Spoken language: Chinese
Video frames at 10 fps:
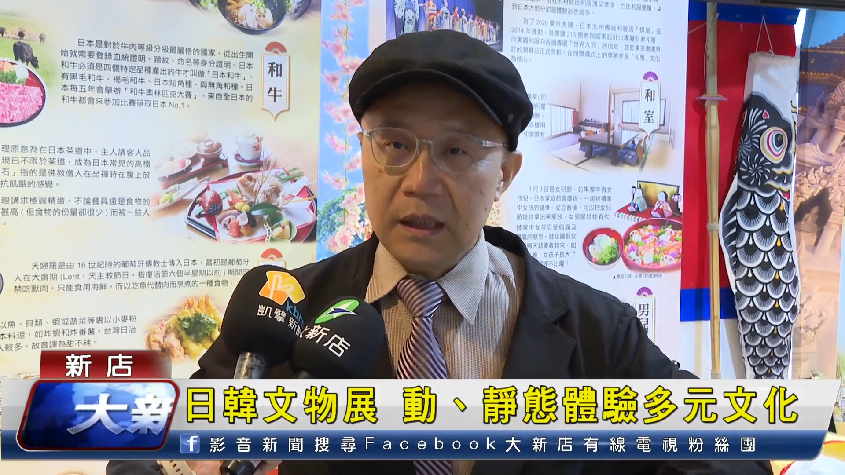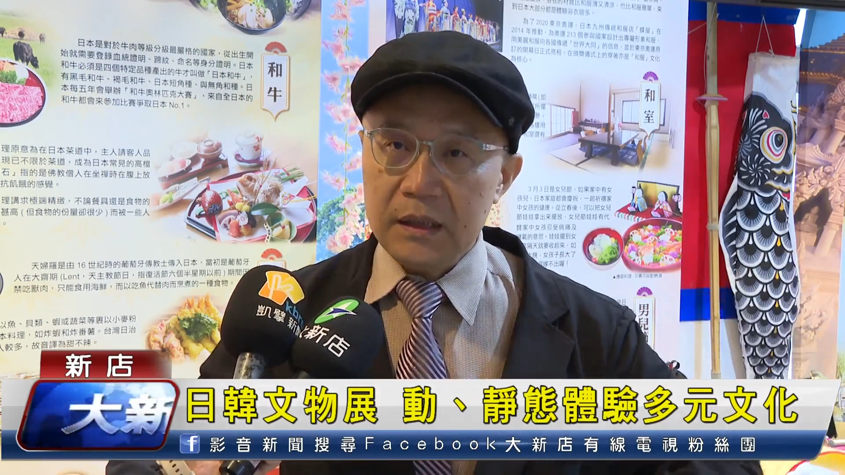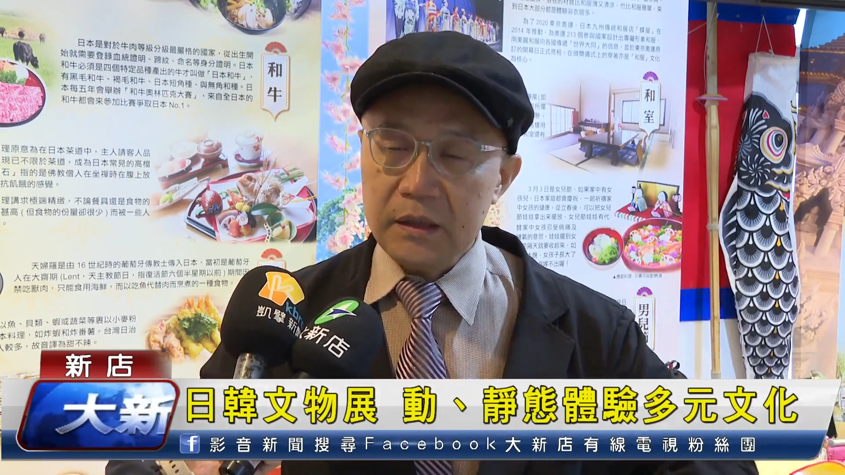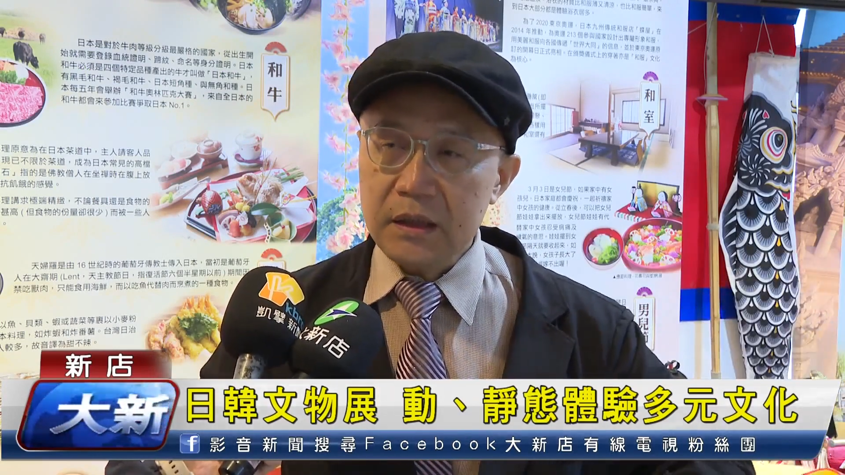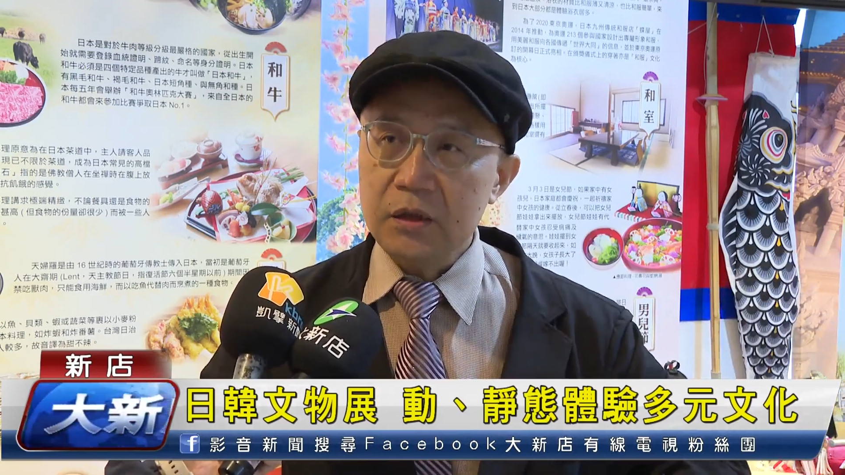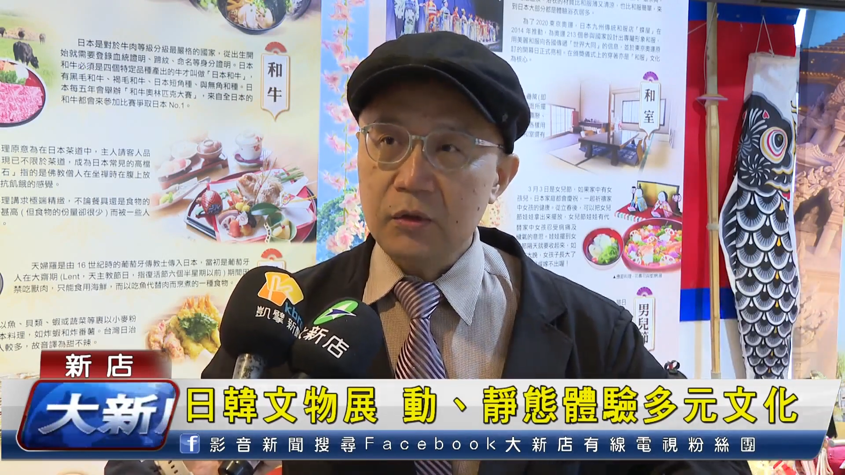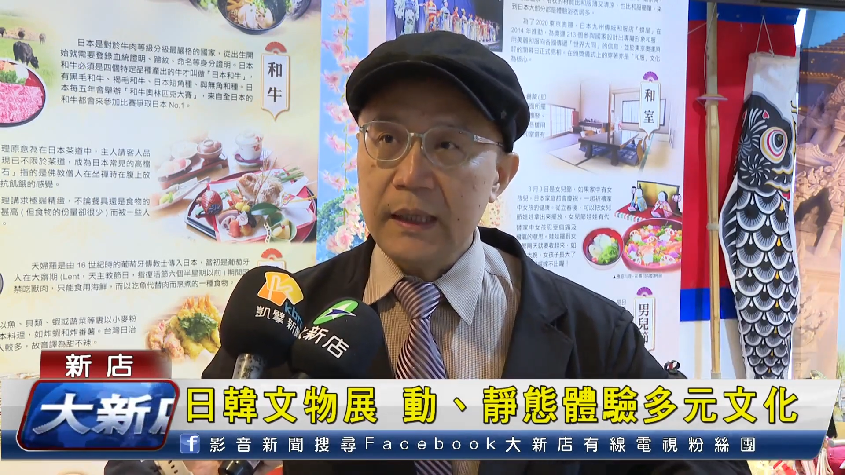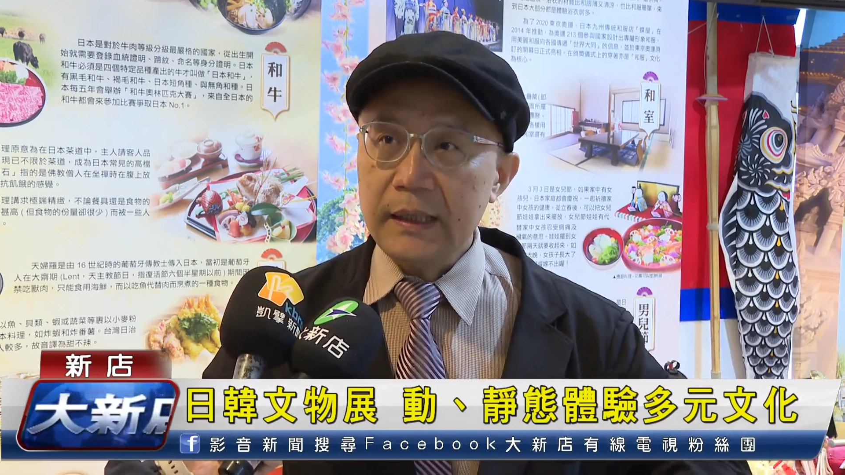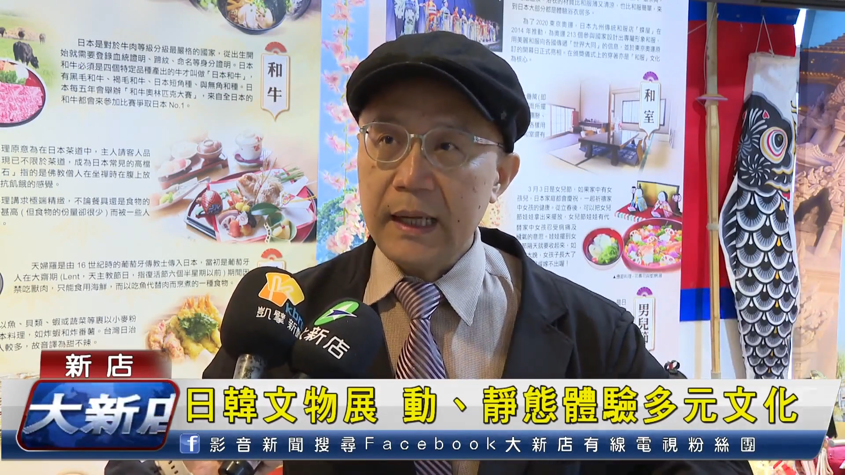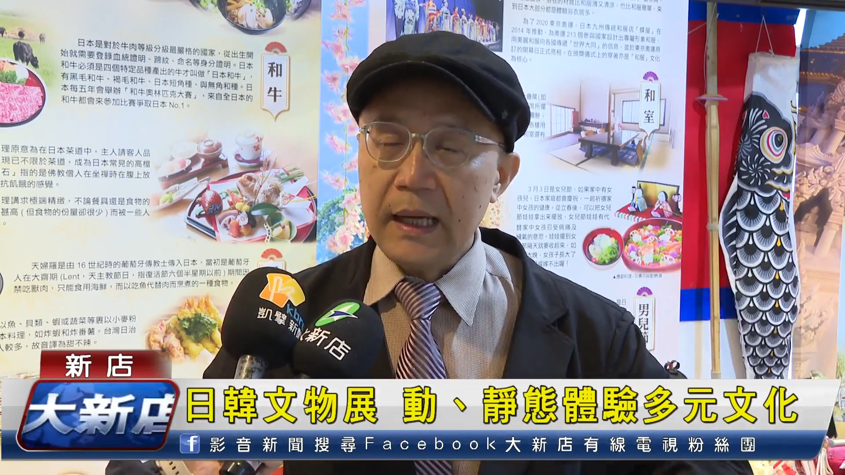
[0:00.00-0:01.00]
呃试
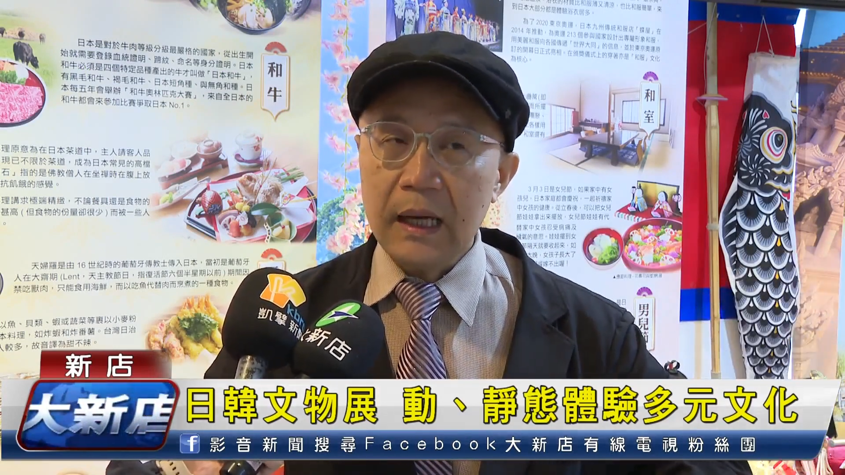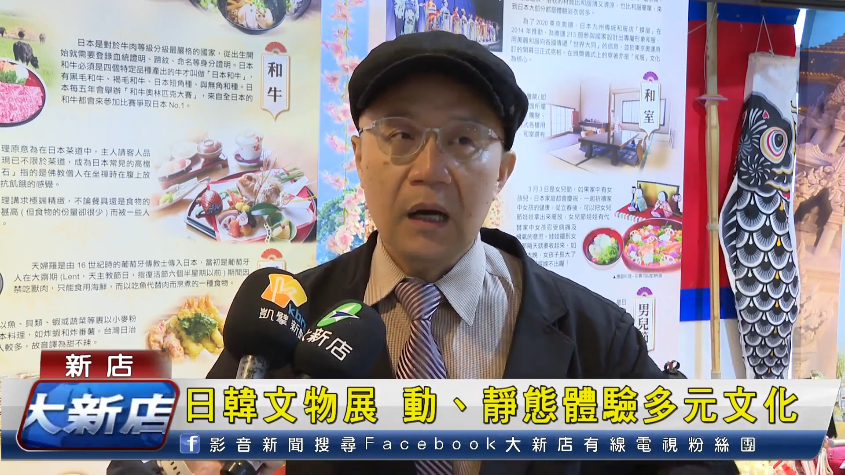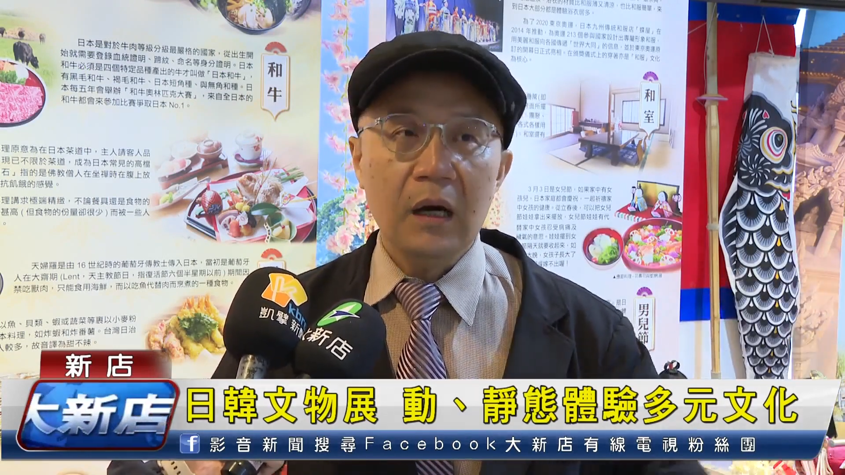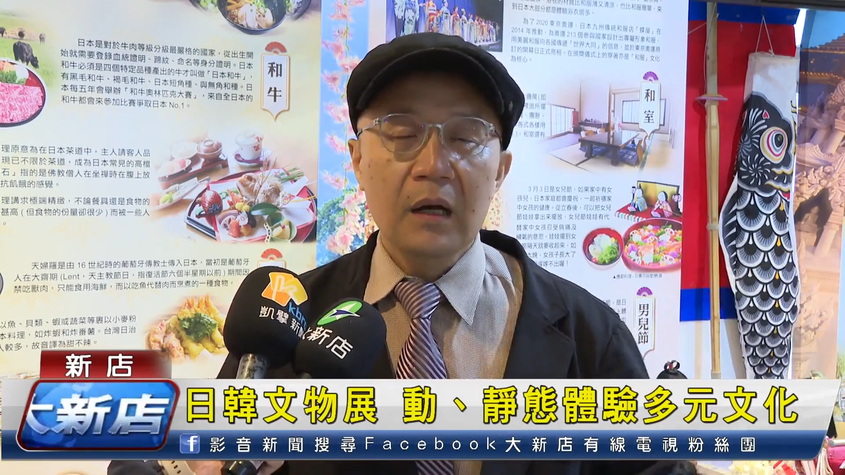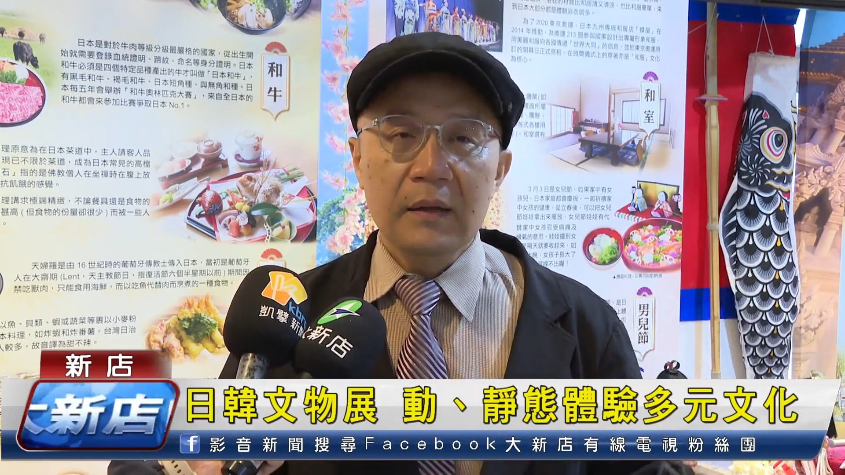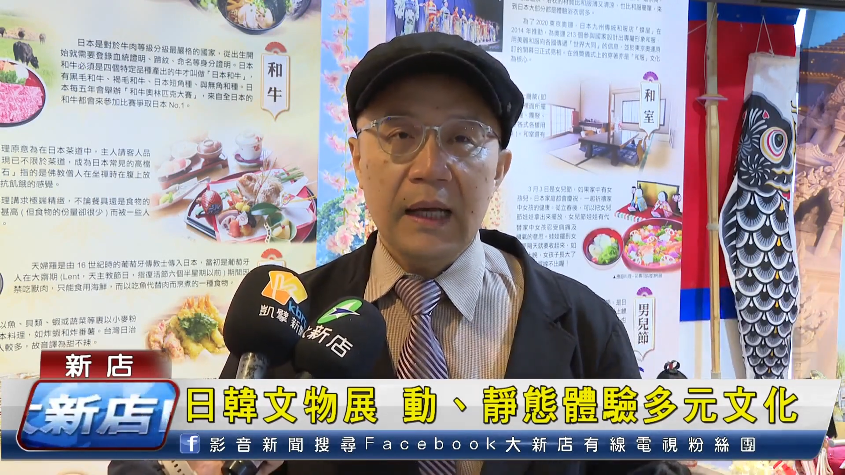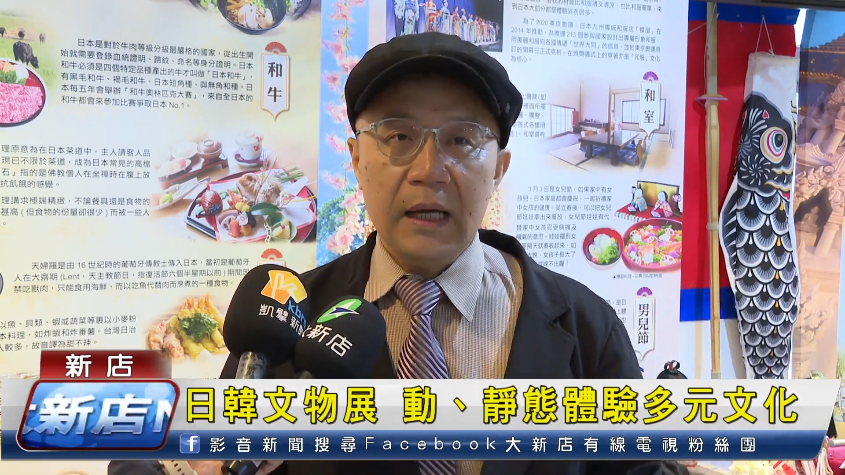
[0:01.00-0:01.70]
穿呐，哈，